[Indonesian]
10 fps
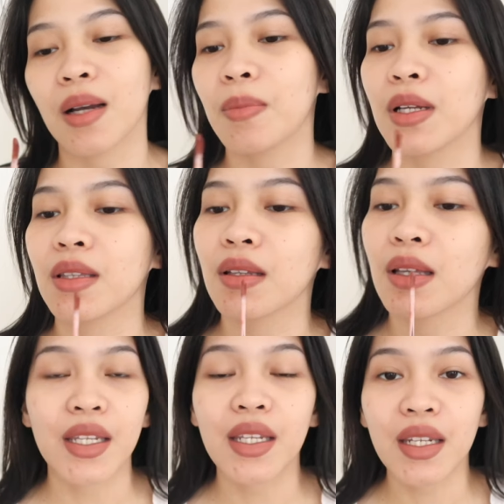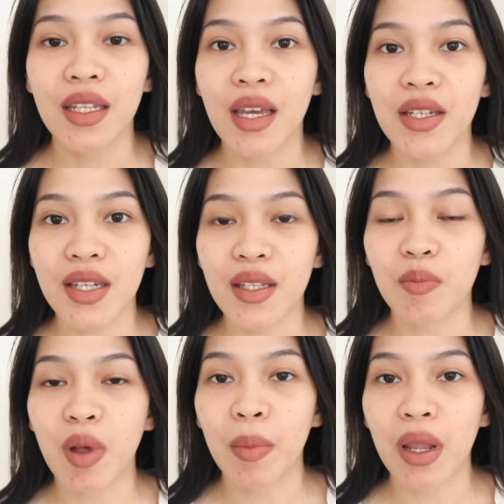banget jadi ini dia shade
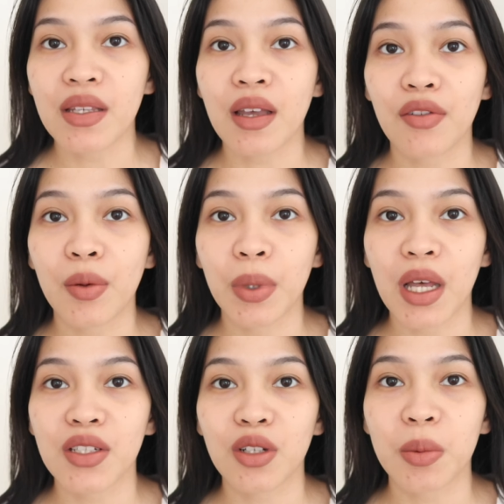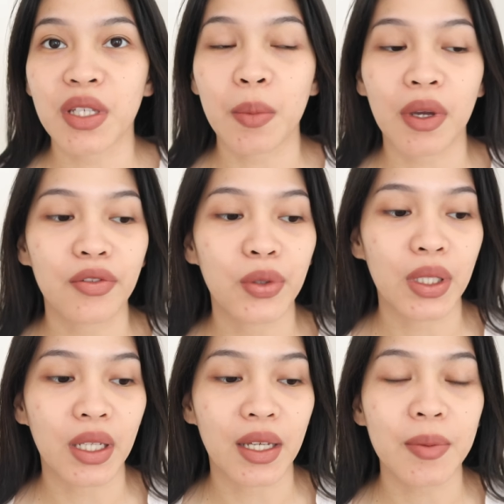19 Hava Blush kalau misalnya pakai full
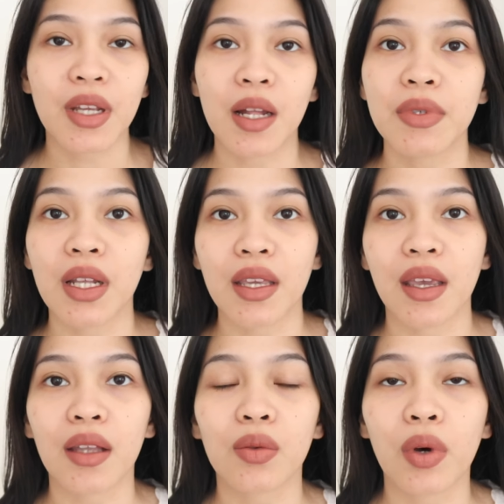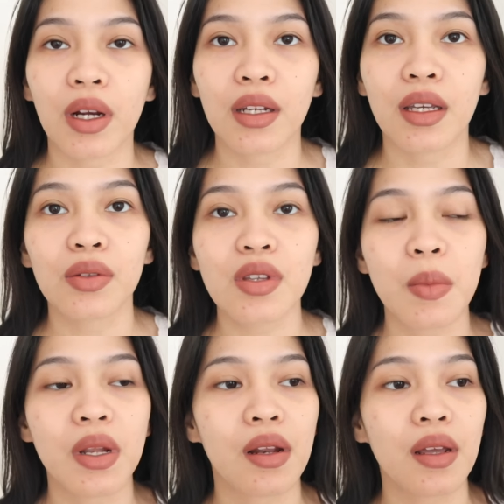lips kalian bisa lihat warna dia tuh
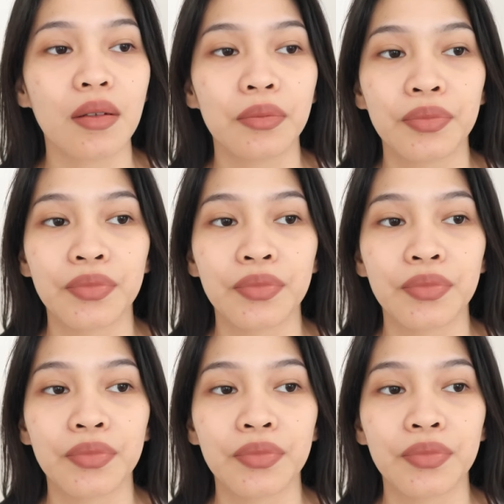sebenarnya